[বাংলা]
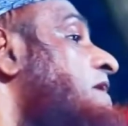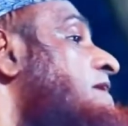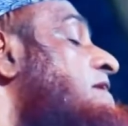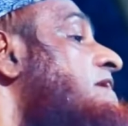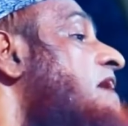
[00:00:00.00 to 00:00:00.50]

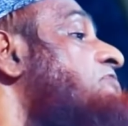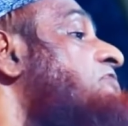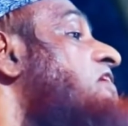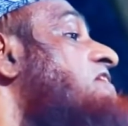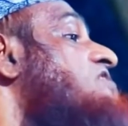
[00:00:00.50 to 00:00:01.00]
বিল এই
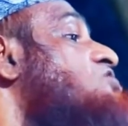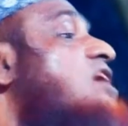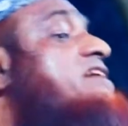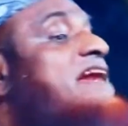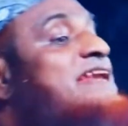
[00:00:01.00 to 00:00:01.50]
তিনটা
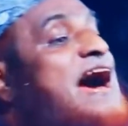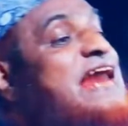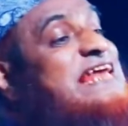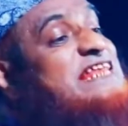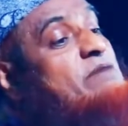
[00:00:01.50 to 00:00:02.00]
শয়তান
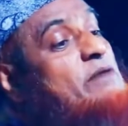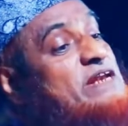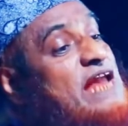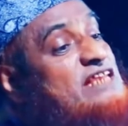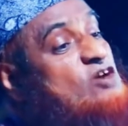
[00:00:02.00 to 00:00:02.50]

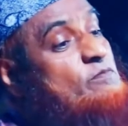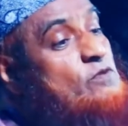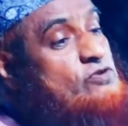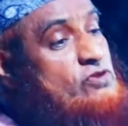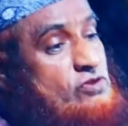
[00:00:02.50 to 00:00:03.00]
আলাদাভাবে না
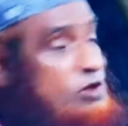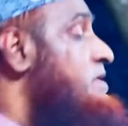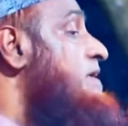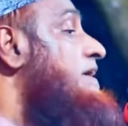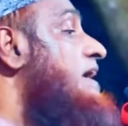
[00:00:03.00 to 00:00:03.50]
দেওয়া পর্যন্ত
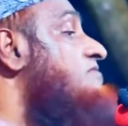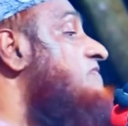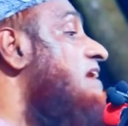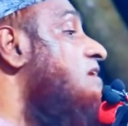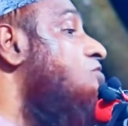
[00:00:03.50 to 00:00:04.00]
এরা
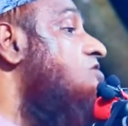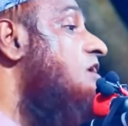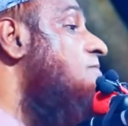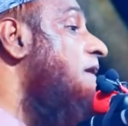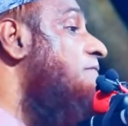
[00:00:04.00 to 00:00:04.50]
জান্নাত
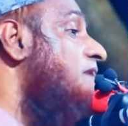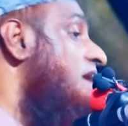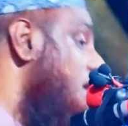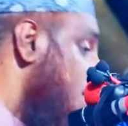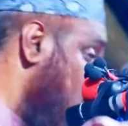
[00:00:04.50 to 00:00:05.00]
যার পারবে না